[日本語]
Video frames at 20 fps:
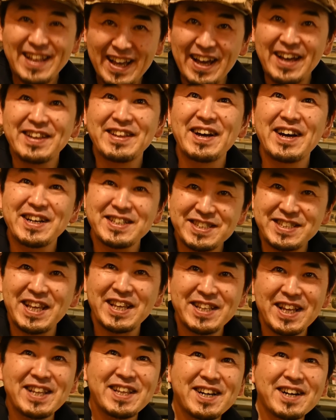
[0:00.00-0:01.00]
ね内圧
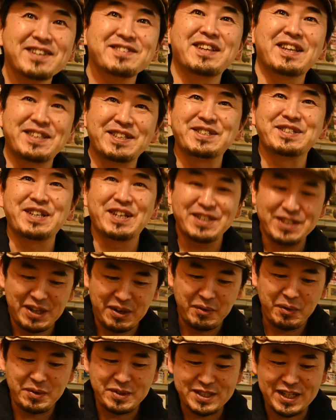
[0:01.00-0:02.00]
絶対高くなってるじゃないです
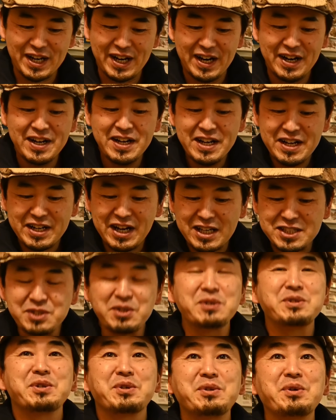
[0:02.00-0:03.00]
かこっちからガス
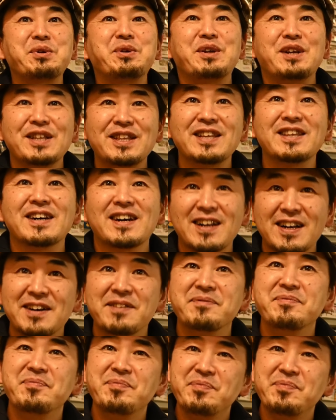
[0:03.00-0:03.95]
と一緒に取り入れてんだから